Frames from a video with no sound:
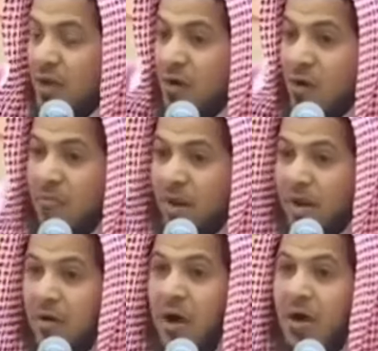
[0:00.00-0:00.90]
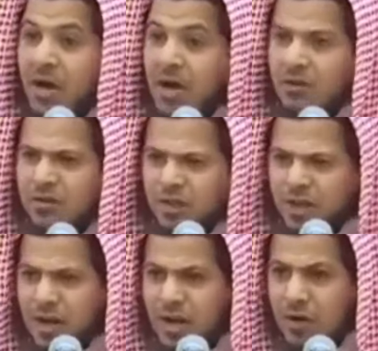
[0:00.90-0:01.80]
وكبرنا وعقلنا
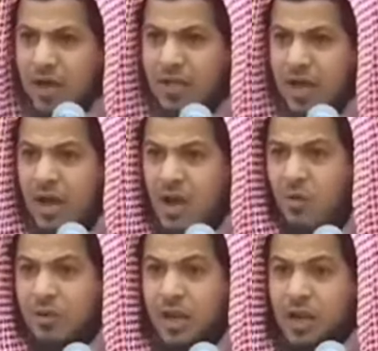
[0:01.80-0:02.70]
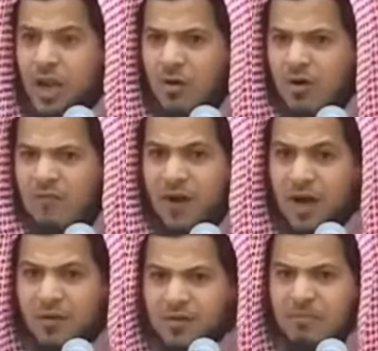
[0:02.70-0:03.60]
وسترنا وهدانا ودلنا
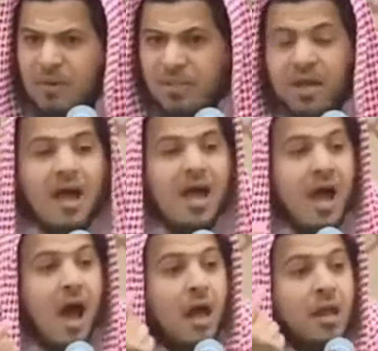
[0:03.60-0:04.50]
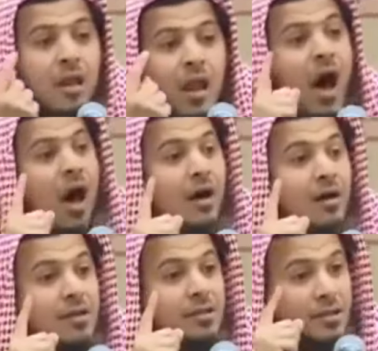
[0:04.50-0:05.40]
ووفقنا وثبتنا الله
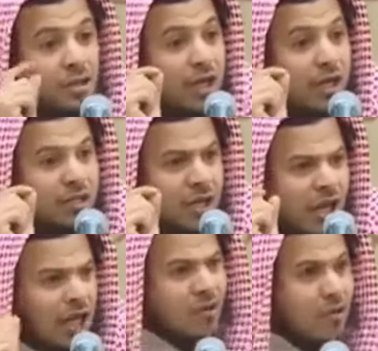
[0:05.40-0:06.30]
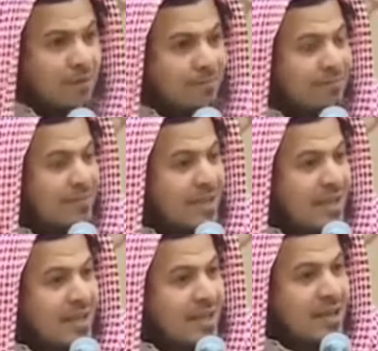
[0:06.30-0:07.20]
جل جلاله
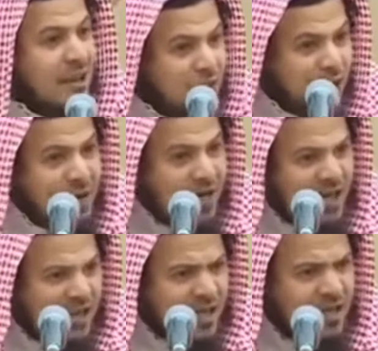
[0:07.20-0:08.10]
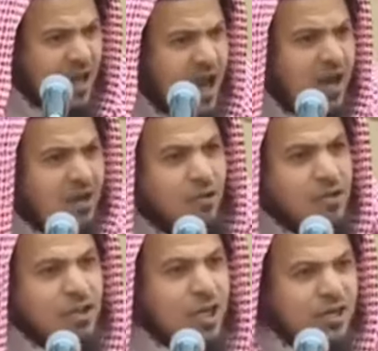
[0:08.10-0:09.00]
نثق بالذي على
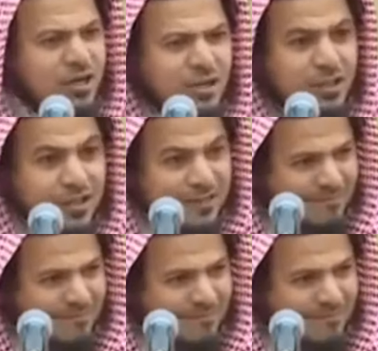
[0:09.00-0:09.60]
كل شيء قدير